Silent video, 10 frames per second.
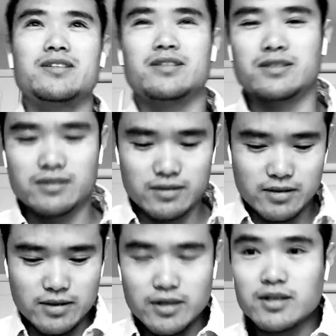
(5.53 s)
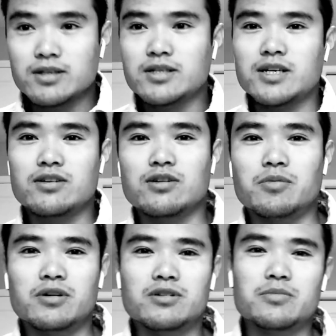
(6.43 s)
嗯，之前有
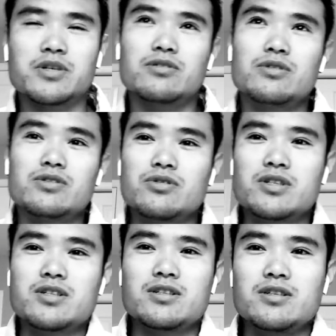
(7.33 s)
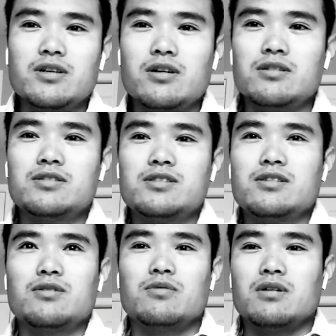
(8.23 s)
朋友评论说是要知
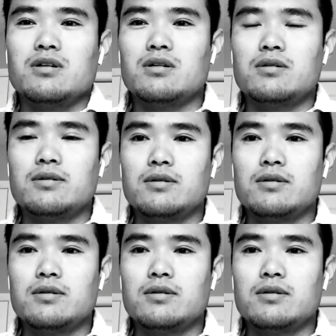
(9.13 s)
道我